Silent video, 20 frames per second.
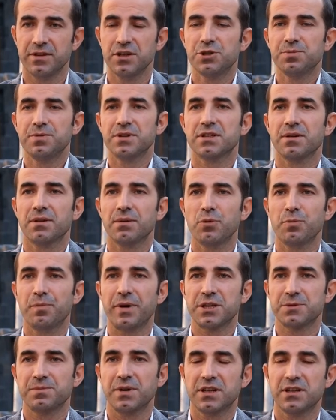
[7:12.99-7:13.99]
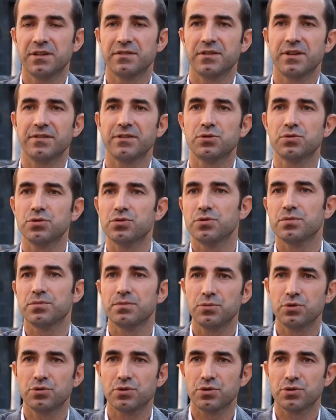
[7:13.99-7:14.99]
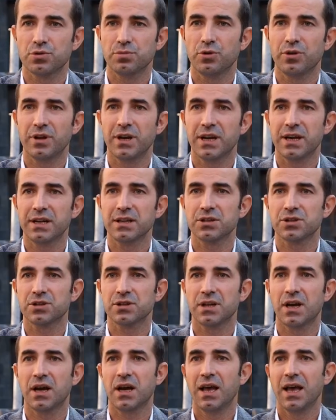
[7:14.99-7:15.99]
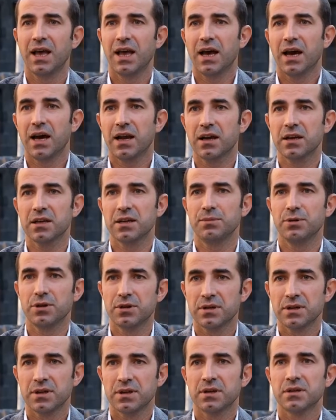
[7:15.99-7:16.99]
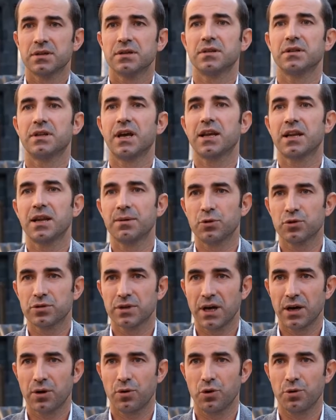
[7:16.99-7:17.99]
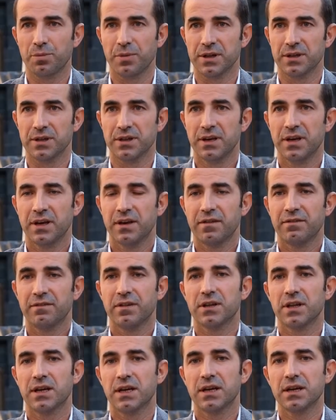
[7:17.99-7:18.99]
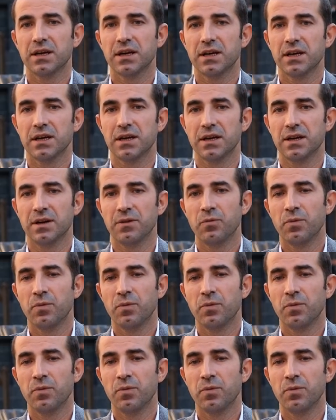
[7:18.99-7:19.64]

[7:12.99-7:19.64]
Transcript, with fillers: Hiçbir zaman bu perspektifinden ve çözüm, bu çözüm önerilerinin dışında herhangi bir denklem ortaya koymadı. Ve e,